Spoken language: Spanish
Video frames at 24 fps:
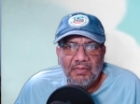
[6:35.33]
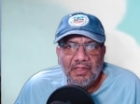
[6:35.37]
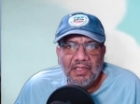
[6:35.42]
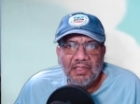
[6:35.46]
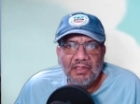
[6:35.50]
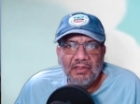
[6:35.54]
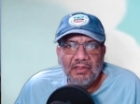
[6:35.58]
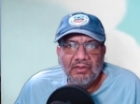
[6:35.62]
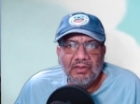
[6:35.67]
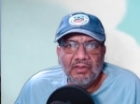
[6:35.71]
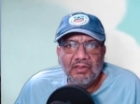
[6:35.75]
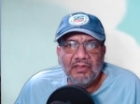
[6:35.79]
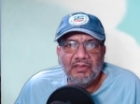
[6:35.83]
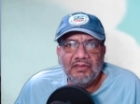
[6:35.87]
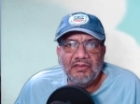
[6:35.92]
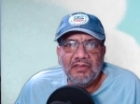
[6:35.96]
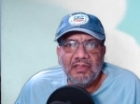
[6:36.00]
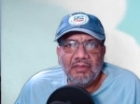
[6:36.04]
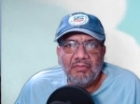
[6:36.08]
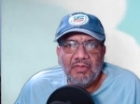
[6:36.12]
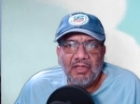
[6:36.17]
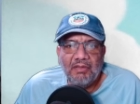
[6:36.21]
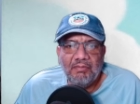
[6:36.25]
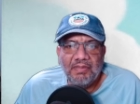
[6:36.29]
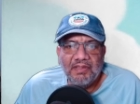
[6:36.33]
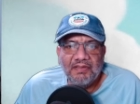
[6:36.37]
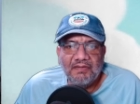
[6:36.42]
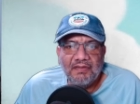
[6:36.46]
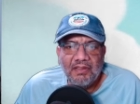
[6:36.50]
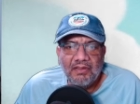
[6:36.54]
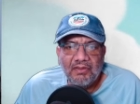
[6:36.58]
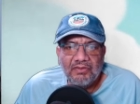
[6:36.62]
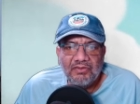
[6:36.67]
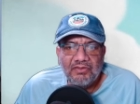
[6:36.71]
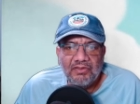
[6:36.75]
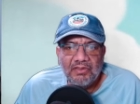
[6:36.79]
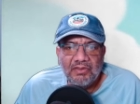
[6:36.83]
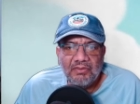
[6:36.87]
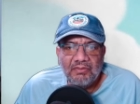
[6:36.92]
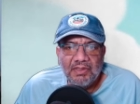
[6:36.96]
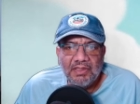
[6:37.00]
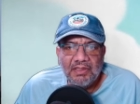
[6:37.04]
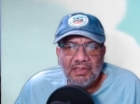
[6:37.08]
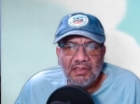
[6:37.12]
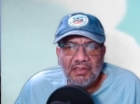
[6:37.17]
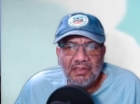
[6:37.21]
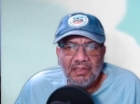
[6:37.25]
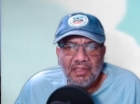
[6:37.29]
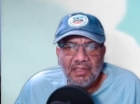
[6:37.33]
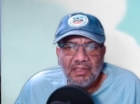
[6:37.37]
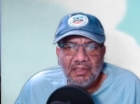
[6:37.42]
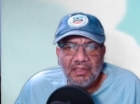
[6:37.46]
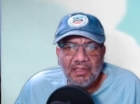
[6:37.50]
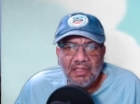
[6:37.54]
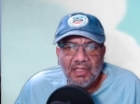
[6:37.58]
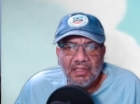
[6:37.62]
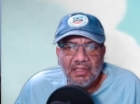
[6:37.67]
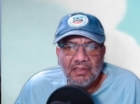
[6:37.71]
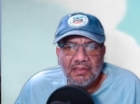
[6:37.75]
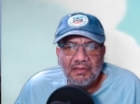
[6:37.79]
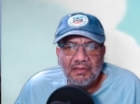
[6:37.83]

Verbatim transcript: yo creo que sí vamos a pasar los 53k.